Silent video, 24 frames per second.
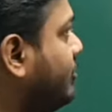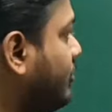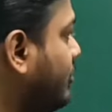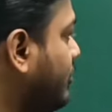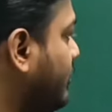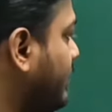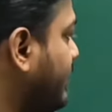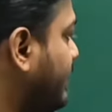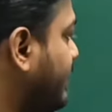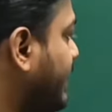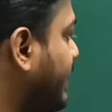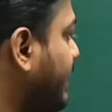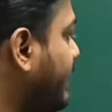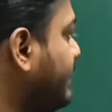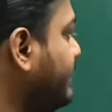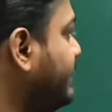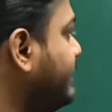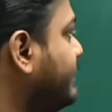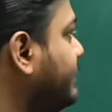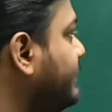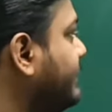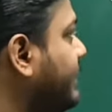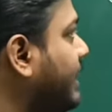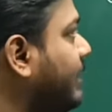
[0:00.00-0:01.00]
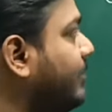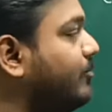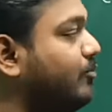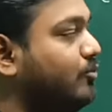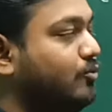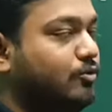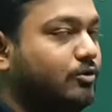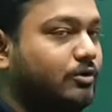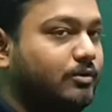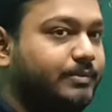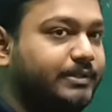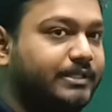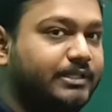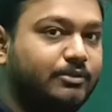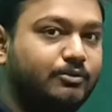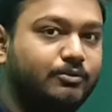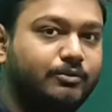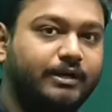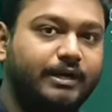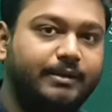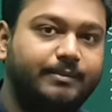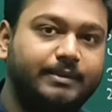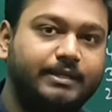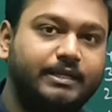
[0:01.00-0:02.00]
সরলরেখা না মূল
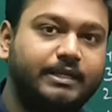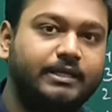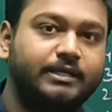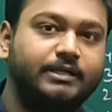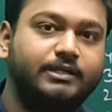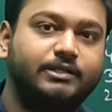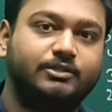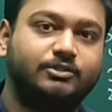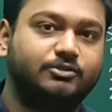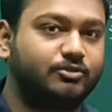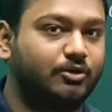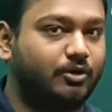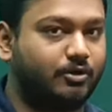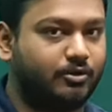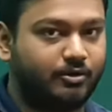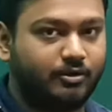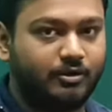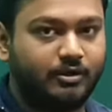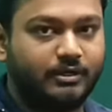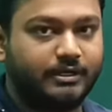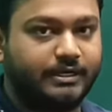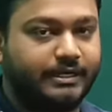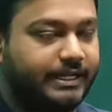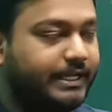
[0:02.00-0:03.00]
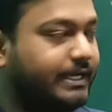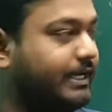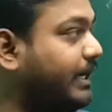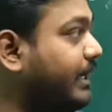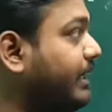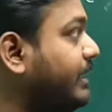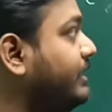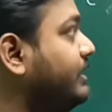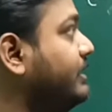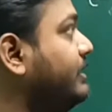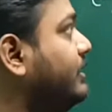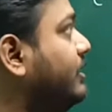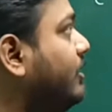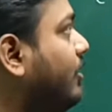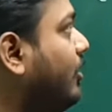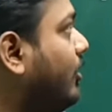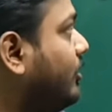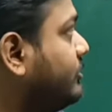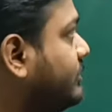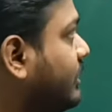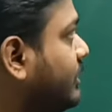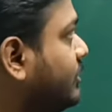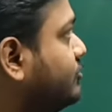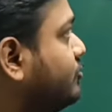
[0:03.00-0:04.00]
বিন্দুগামী সরল রেখা
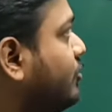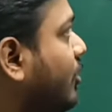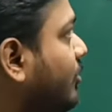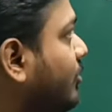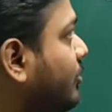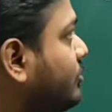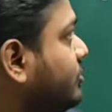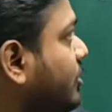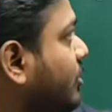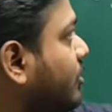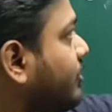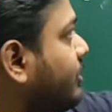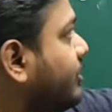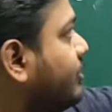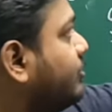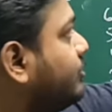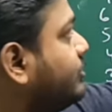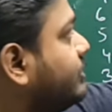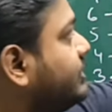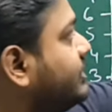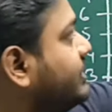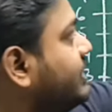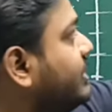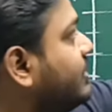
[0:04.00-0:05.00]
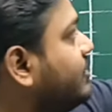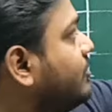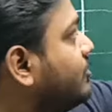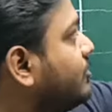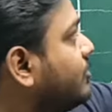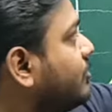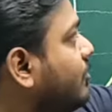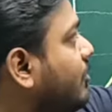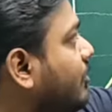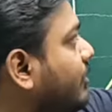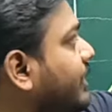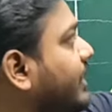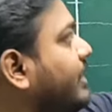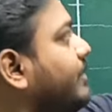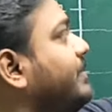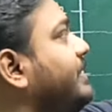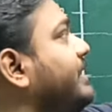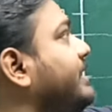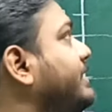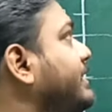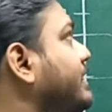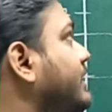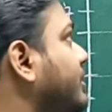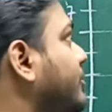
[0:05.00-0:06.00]
অর্থাৎ সমতরণে গতিশীল কোনো খনার
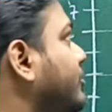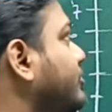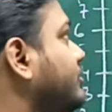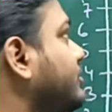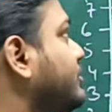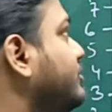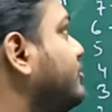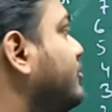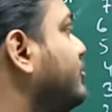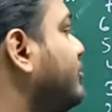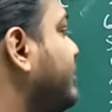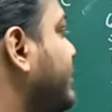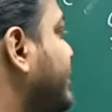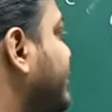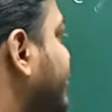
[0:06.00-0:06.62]
ভিটি লেখচিত্র কী